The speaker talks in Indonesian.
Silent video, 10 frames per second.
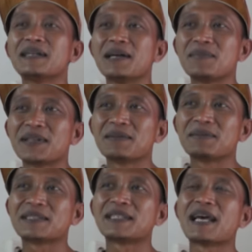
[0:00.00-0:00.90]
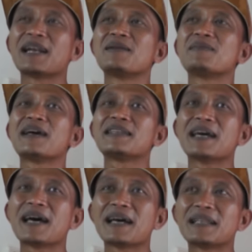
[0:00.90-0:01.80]
dapat pesanan
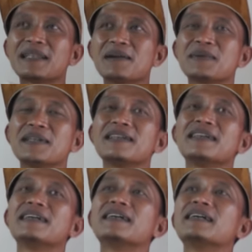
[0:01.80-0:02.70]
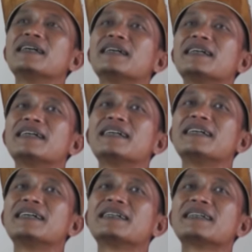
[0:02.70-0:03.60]
banyak tapi
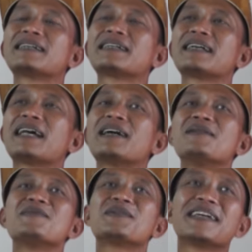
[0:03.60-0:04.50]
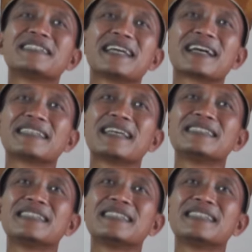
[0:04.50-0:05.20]
eh, kan nggak mungkin saya kerjain